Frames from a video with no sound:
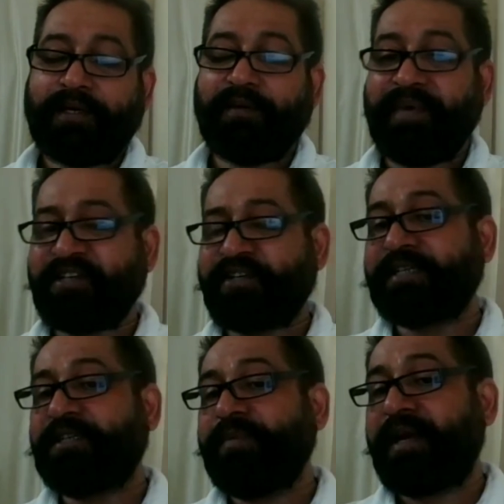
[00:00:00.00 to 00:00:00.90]
कि मेष
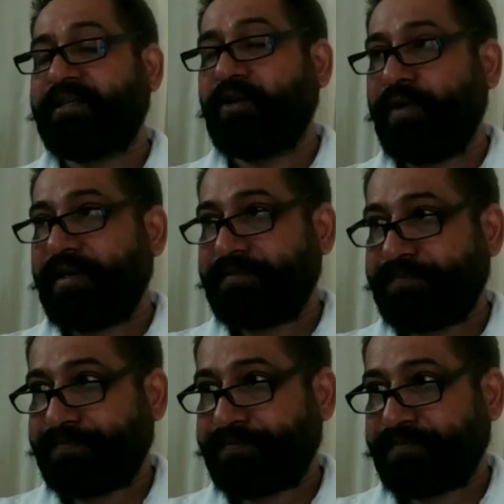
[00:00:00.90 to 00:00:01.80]
राशि में रहते हुए
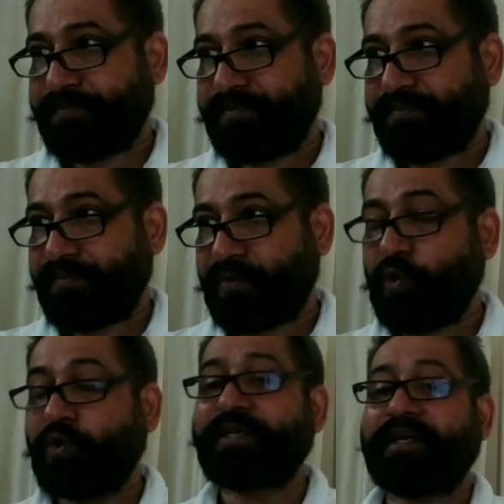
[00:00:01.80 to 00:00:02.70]

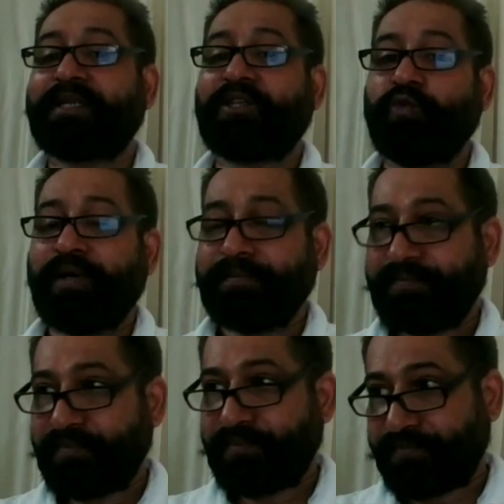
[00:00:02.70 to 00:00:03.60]
गोचर करते हुए
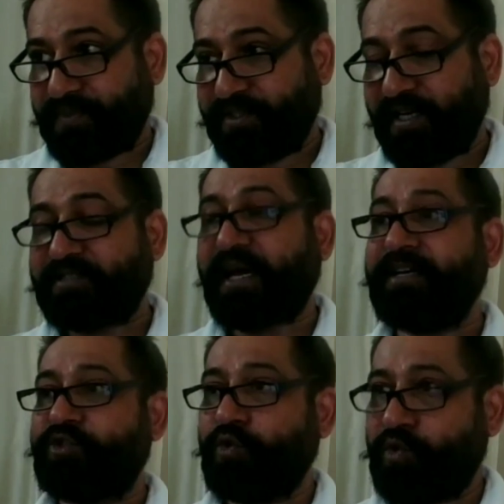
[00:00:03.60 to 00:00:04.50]
या
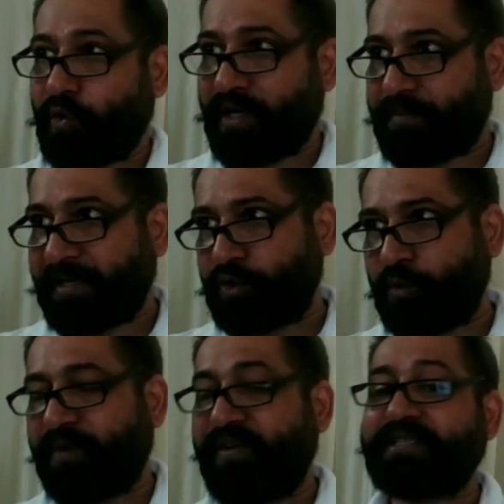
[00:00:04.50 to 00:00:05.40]
सताईस जून 2022
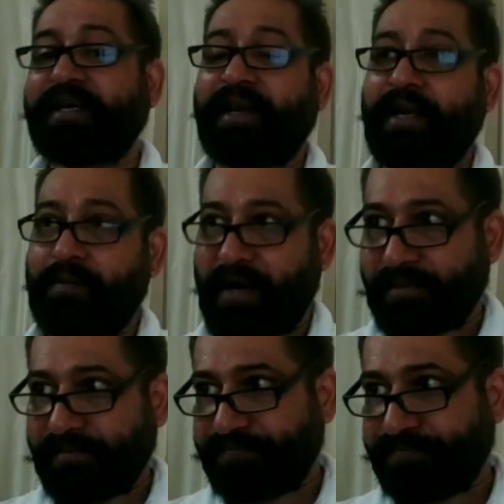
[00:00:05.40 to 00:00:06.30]
को प्रवेश करने के
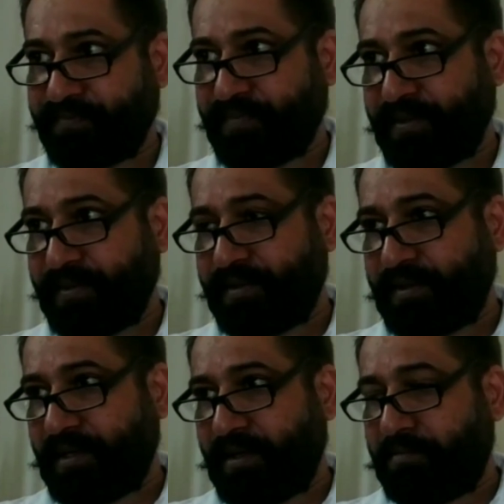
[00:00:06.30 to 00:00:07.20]
बाद
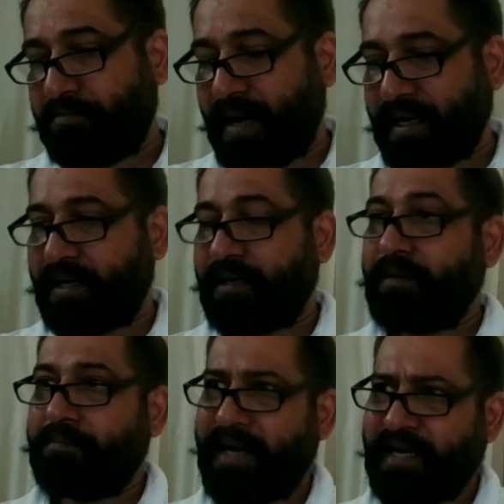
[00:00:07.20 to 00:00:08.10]
मंगल
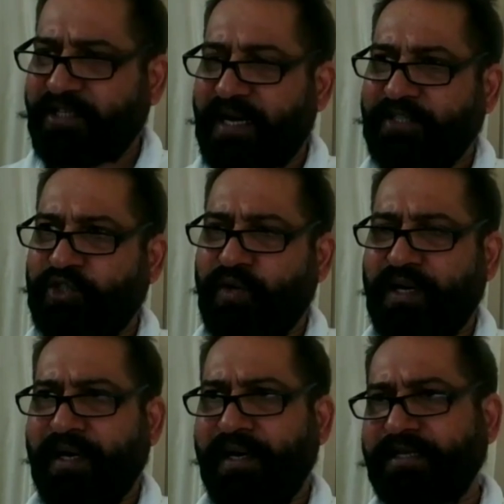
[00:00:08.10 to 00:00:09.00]
मेष राशि और
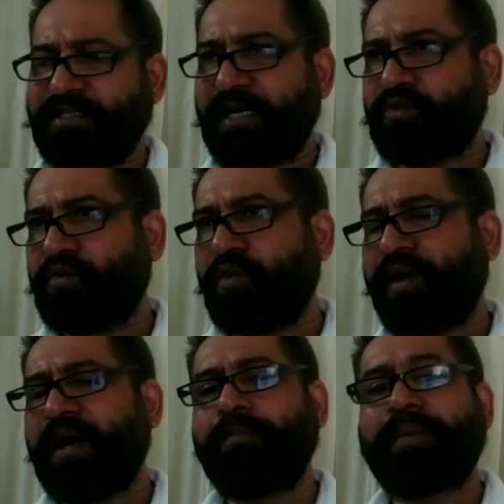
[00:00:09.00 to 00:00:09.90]
लग्न के जातकों को
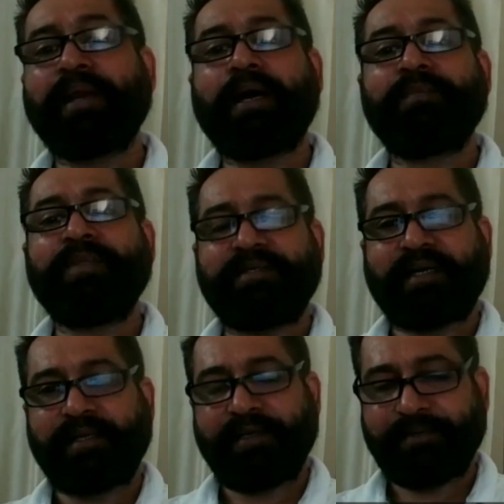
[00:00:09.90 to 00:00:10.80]
क्या परिणाम दे
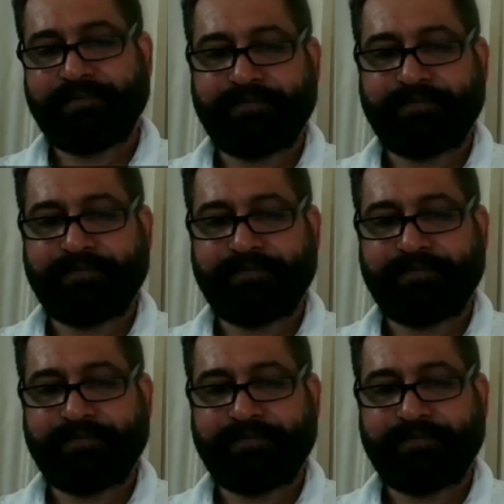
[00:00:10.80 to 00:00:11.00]
सकते हैं